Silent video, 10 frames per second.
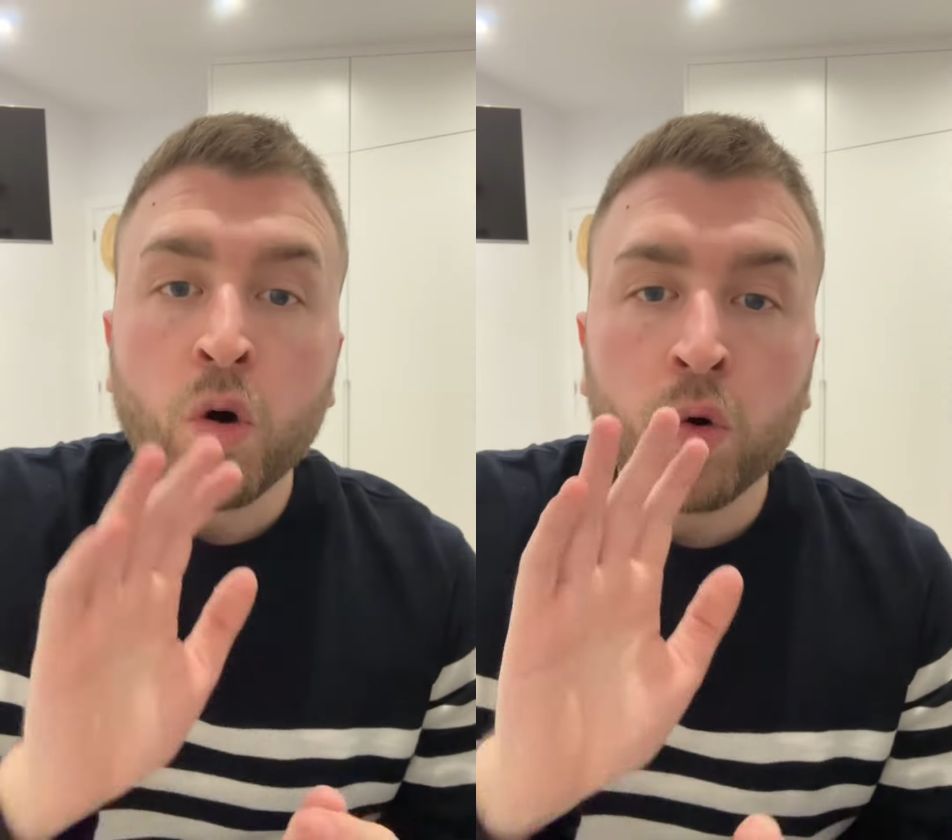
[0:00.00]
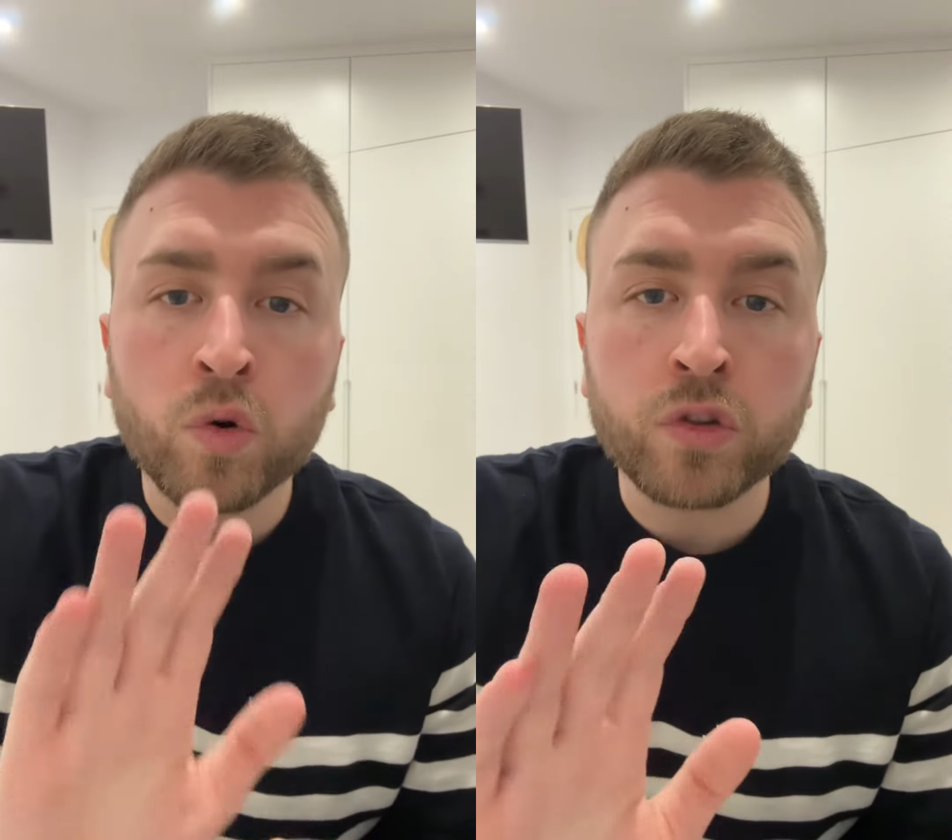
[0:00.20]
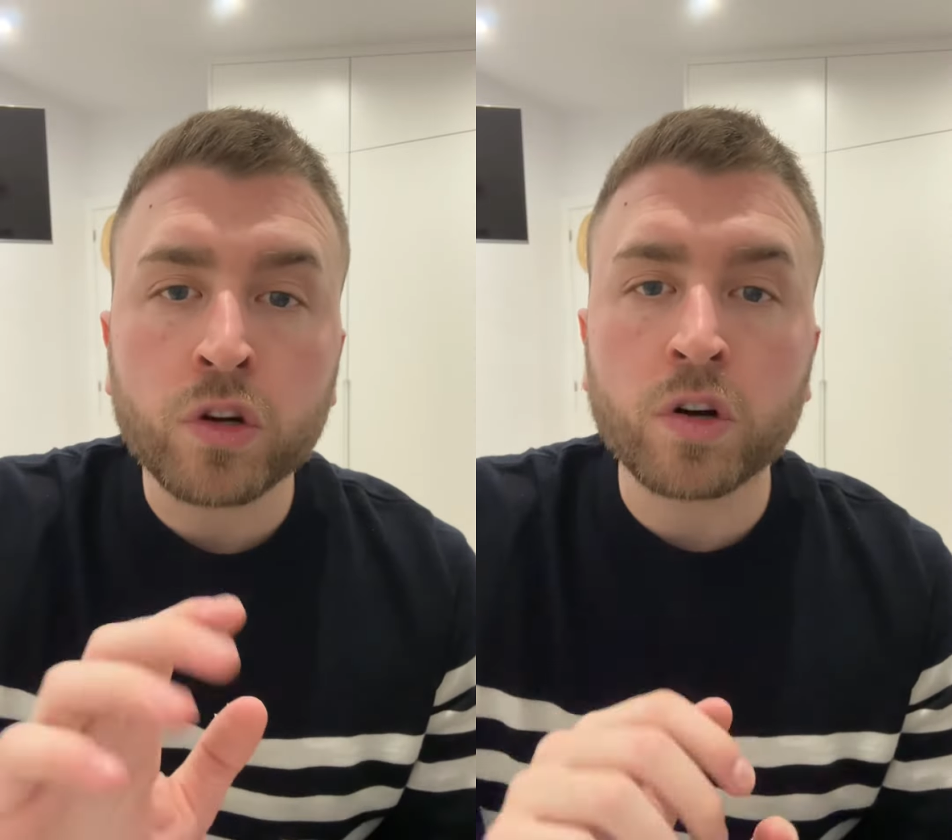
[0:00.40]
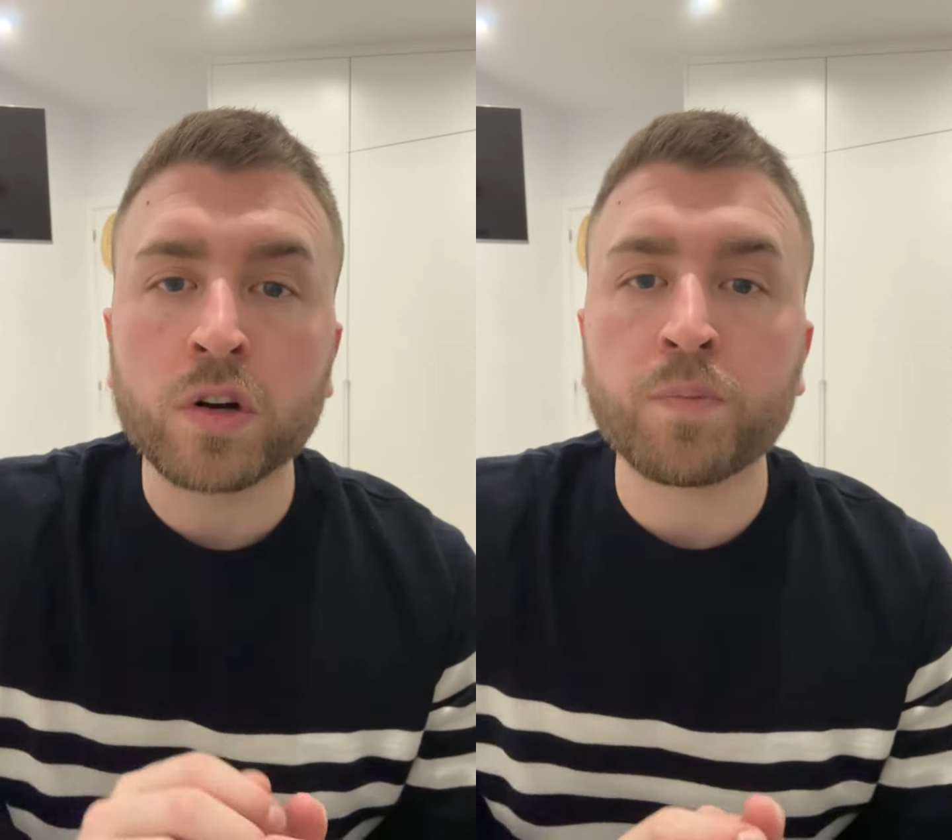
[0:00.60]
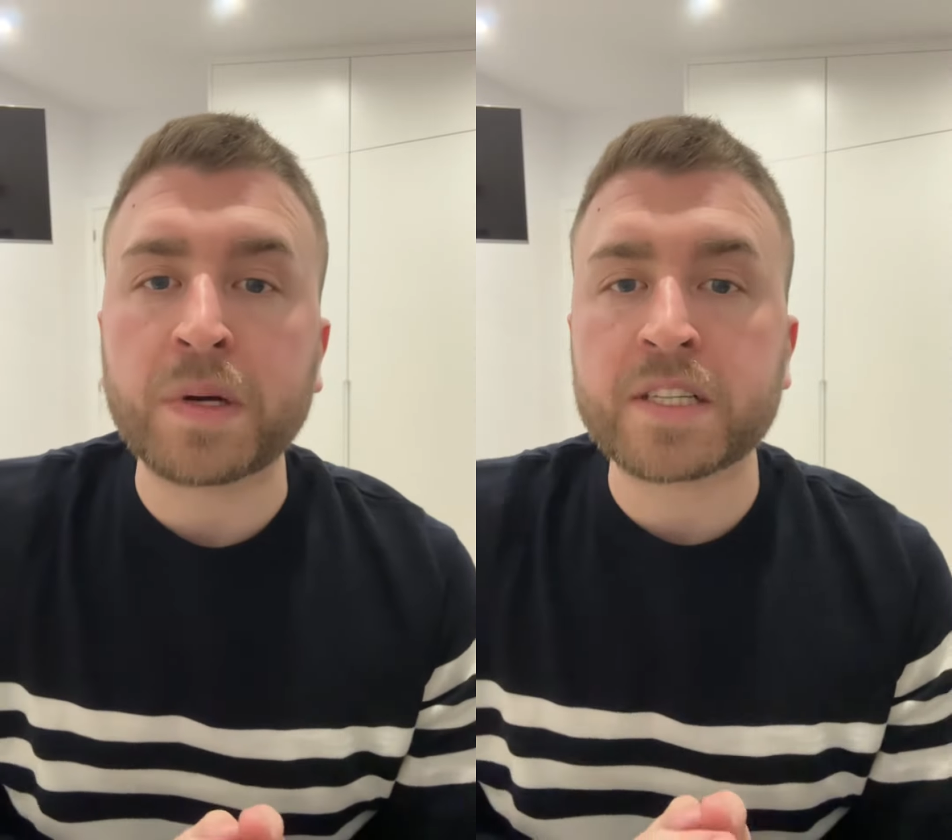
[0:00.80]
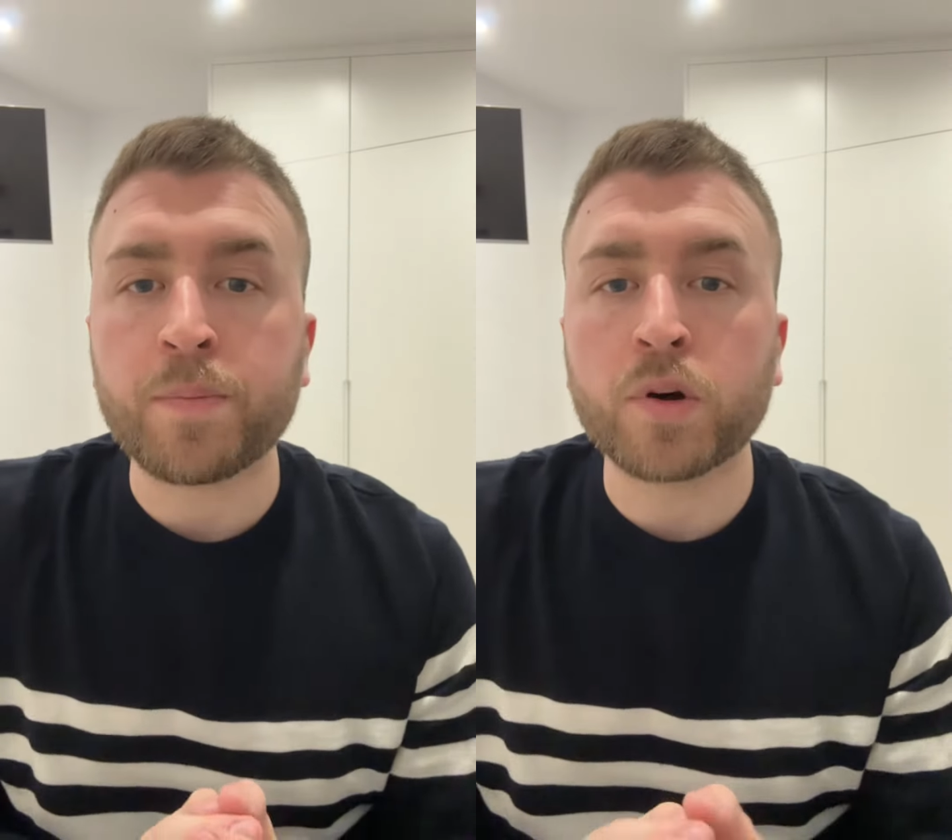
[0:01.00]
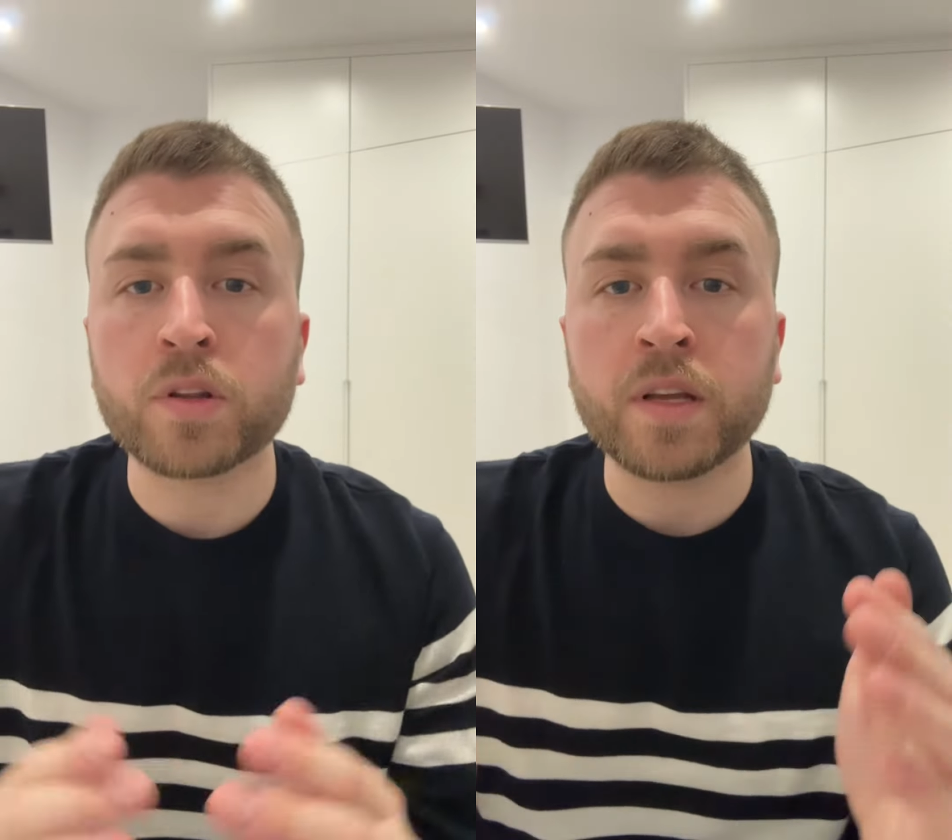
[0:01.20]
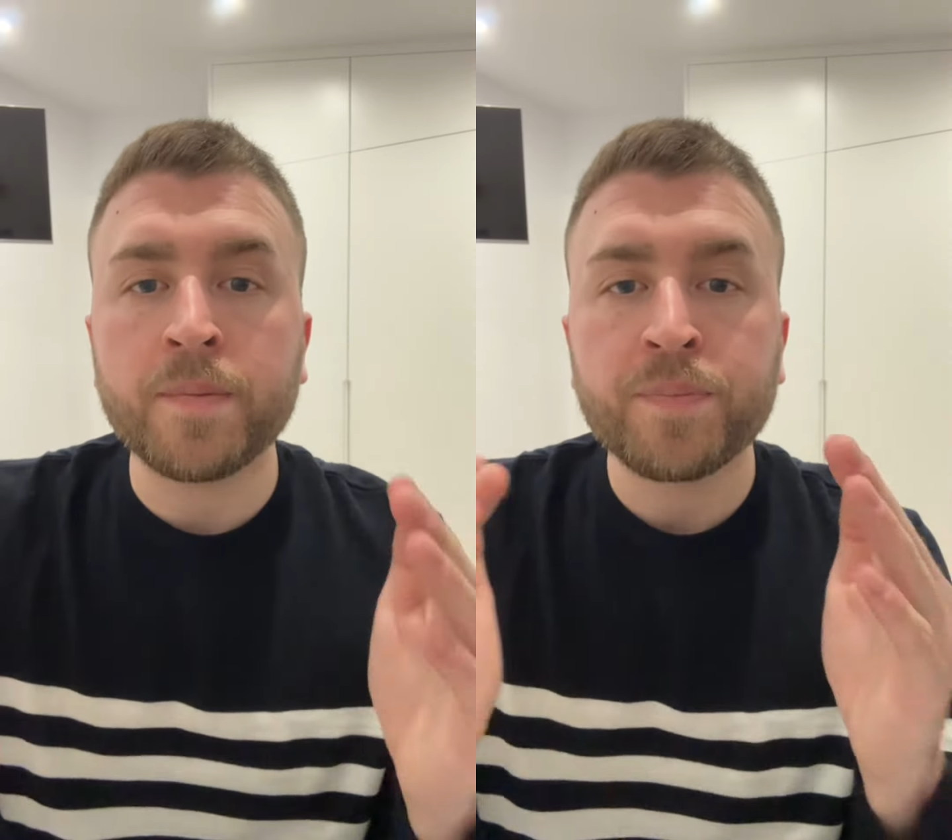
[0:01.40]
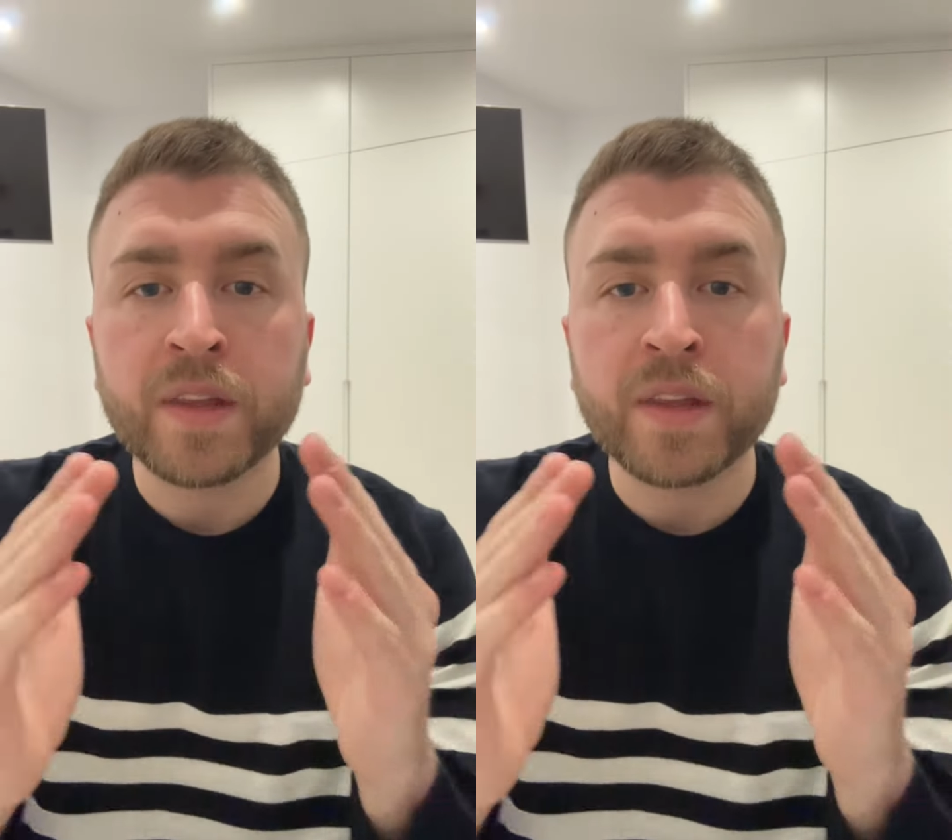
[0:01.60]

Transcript: junto con el pasaporte